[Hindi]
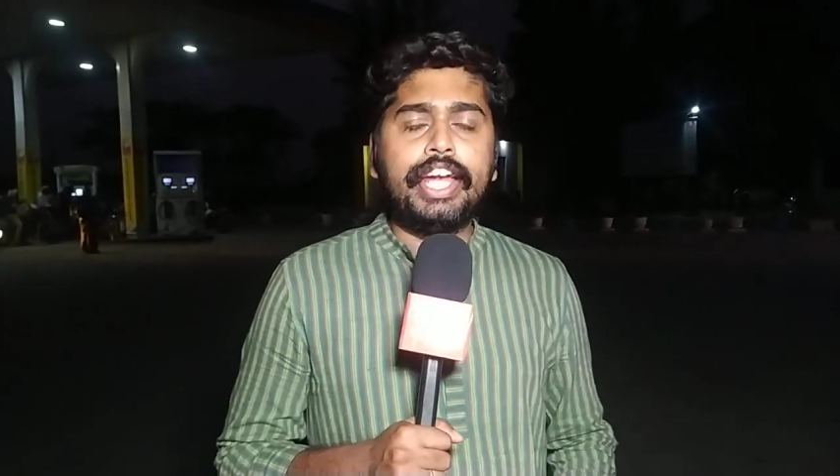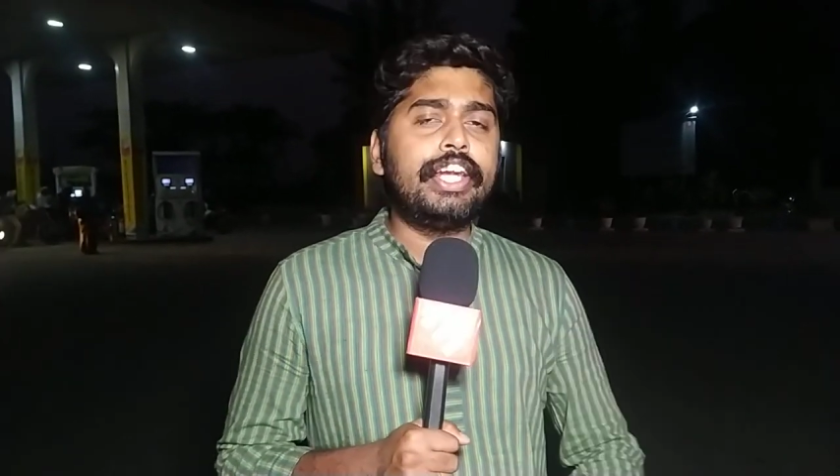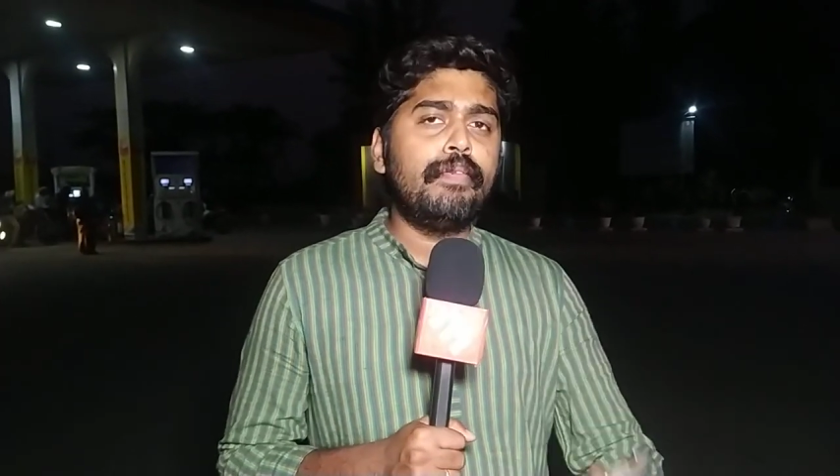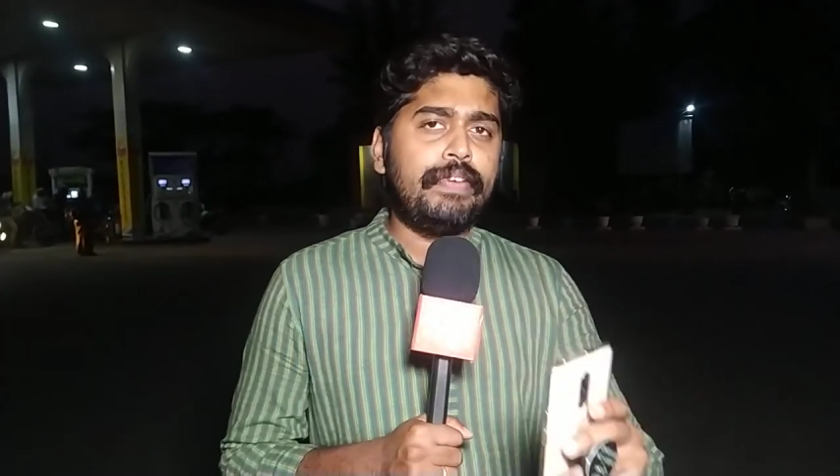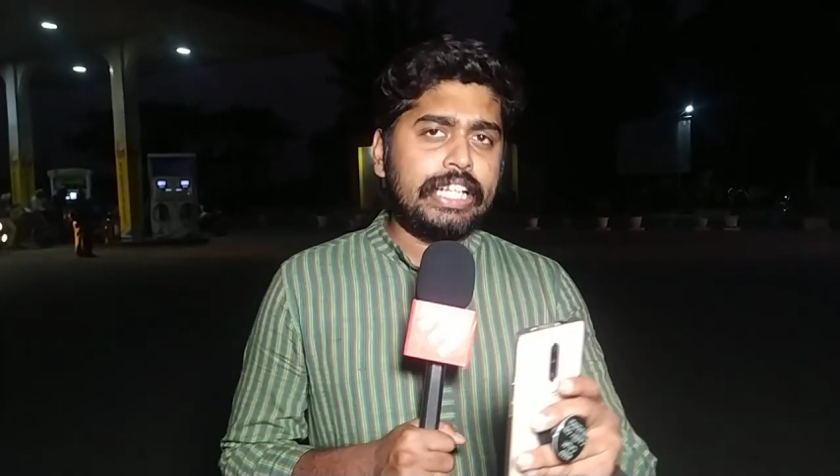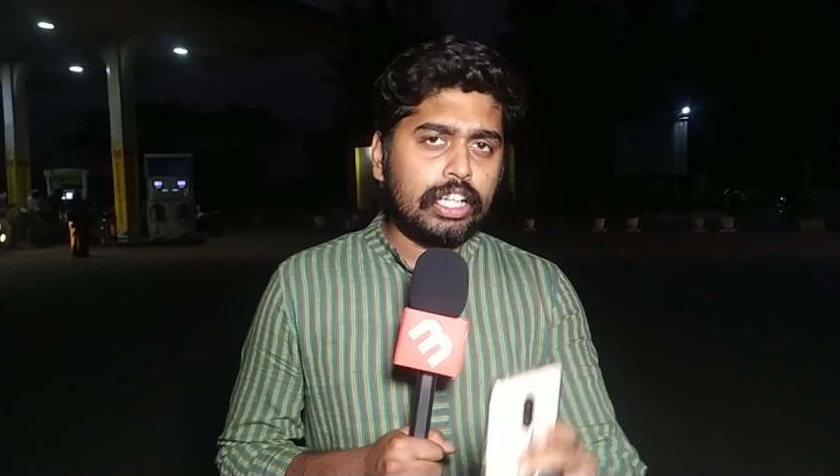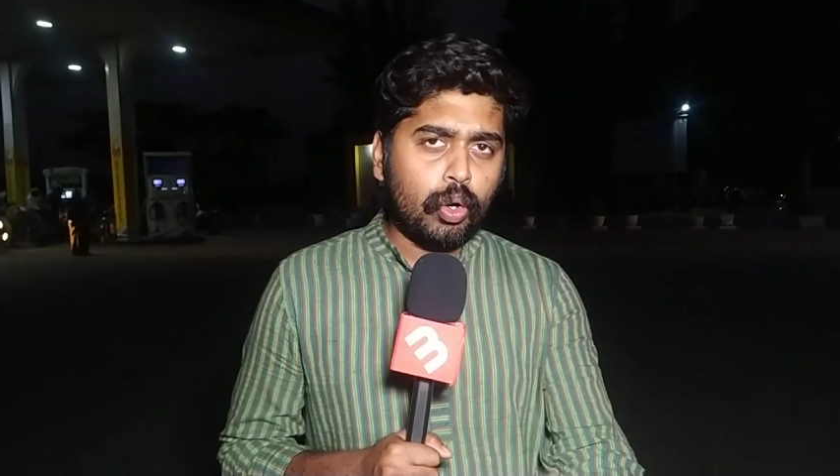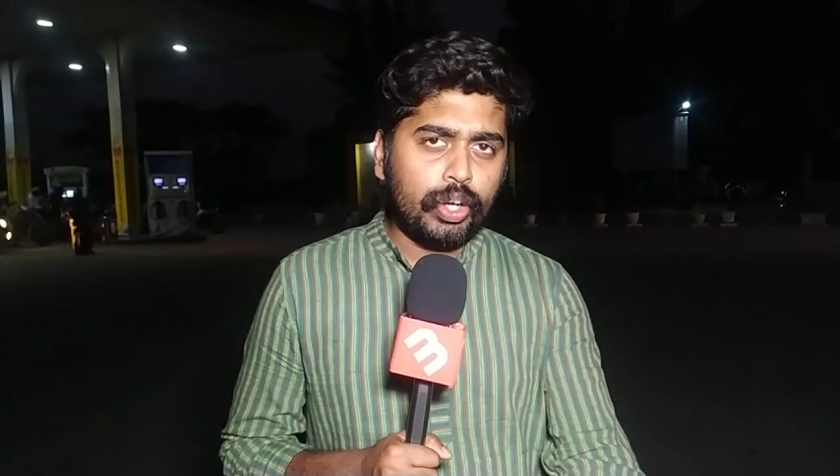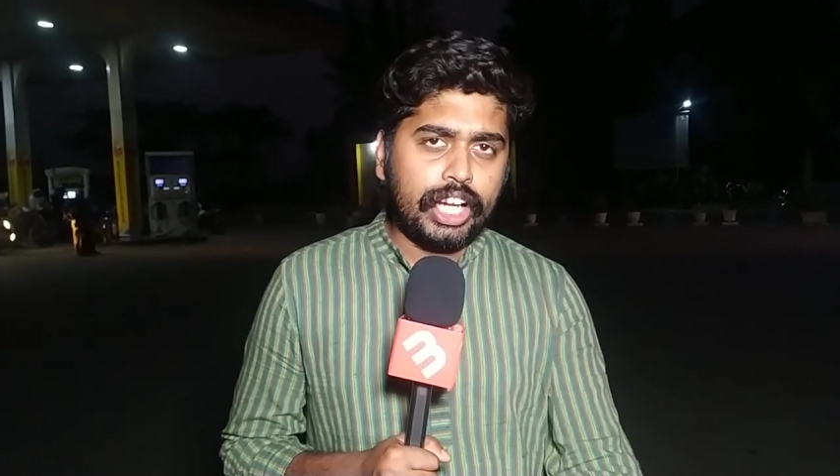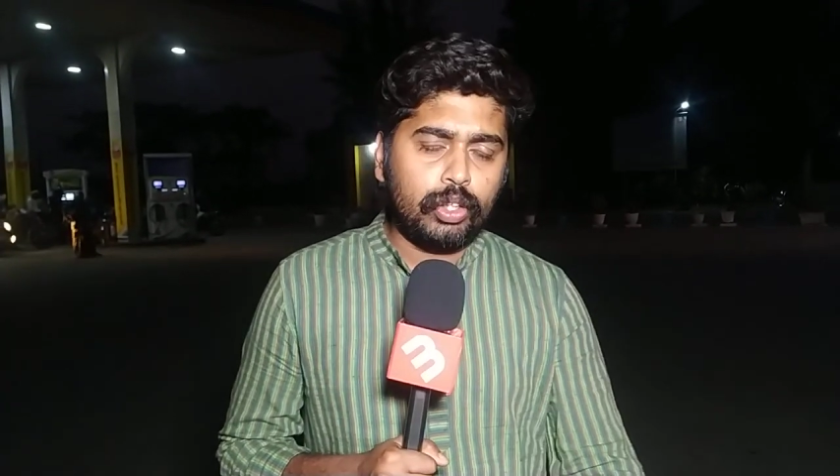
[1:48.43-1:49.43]
इंडियन पीनल
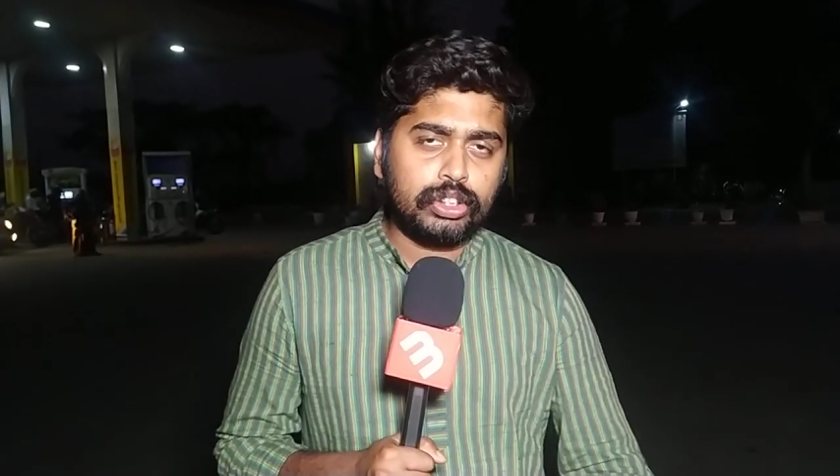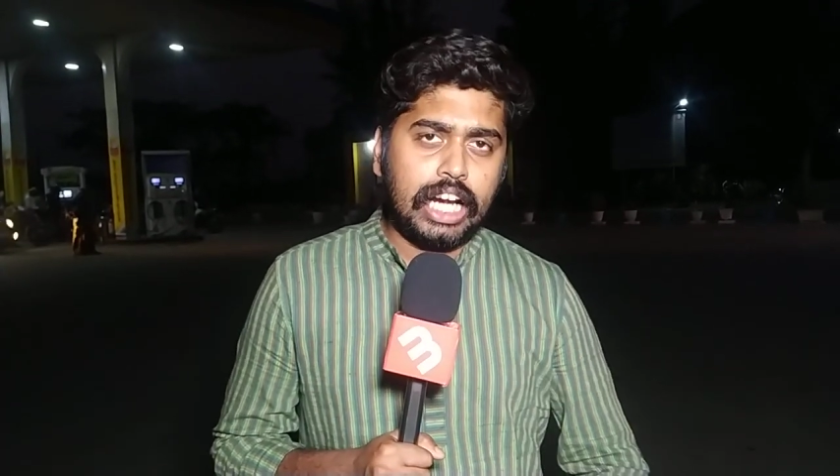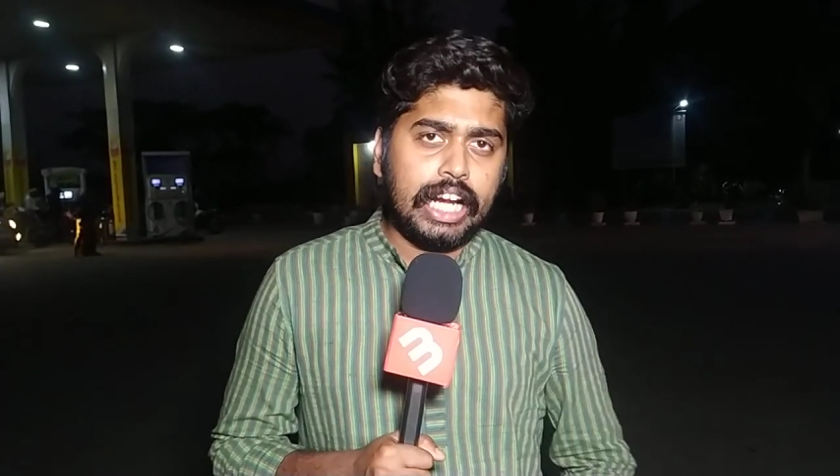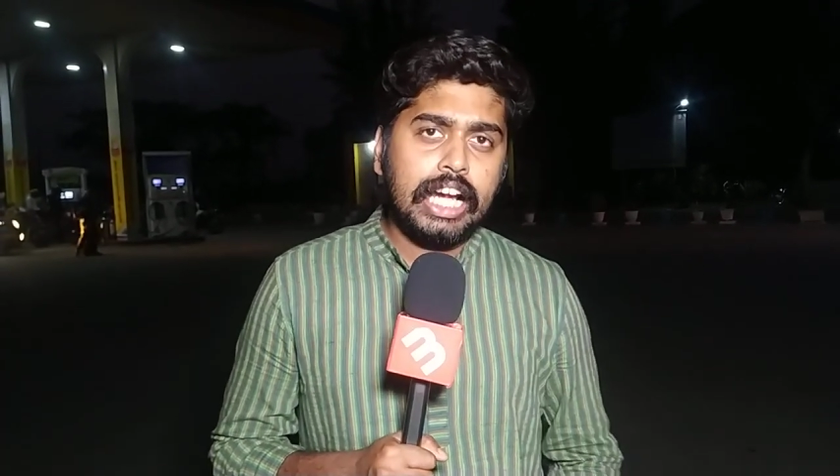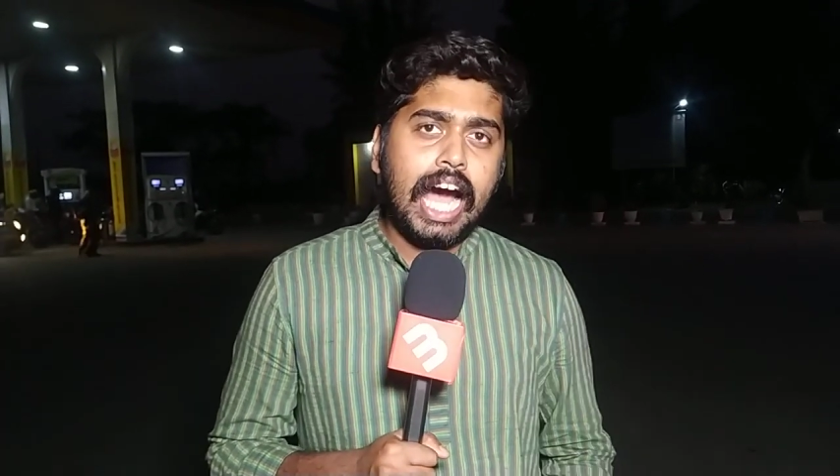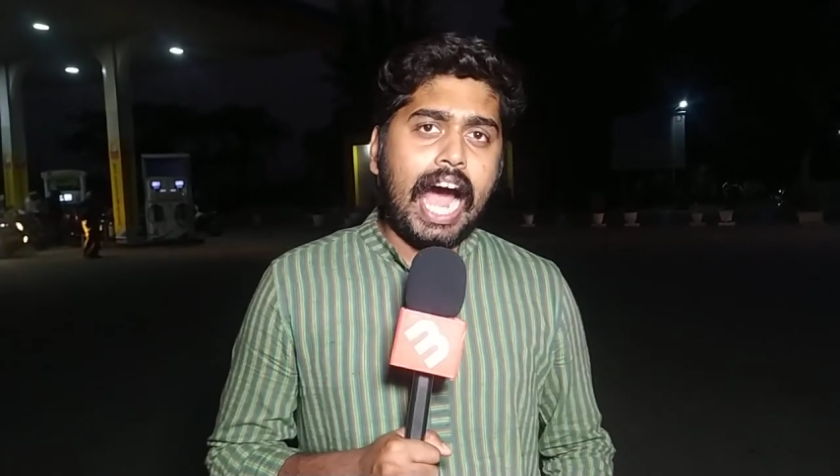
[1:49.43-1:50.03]
कोड के अनुसार